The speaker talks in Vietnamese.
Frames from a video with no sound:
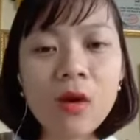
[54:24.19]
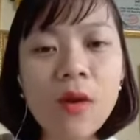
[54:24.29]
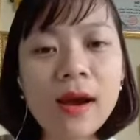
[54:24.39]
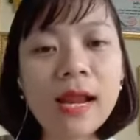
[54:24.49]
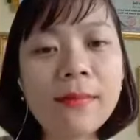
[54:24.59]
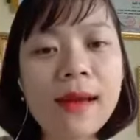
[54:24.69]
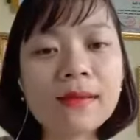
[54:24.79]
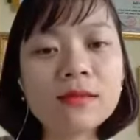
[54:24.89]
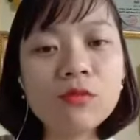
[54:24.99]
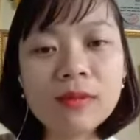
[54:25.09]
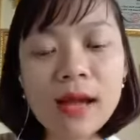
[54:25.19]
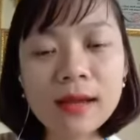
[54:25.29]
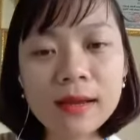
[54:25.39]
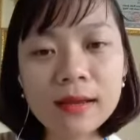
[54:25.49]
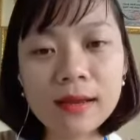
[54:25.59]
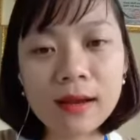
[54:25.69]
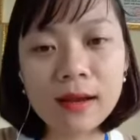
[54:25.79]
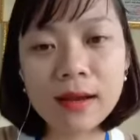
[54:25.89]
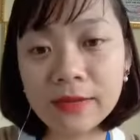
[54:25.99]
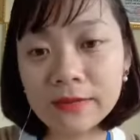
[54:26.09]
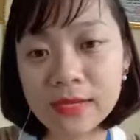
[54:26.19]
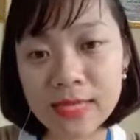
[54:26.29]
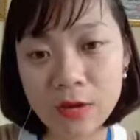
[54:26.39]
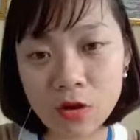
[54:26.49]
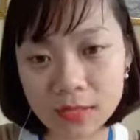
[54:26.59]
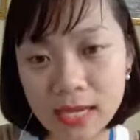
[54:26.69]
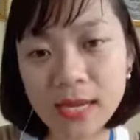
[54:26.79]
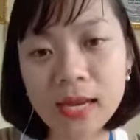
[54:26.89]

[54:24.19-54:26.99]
hoặc là bạn dùng các cái link video có sẵn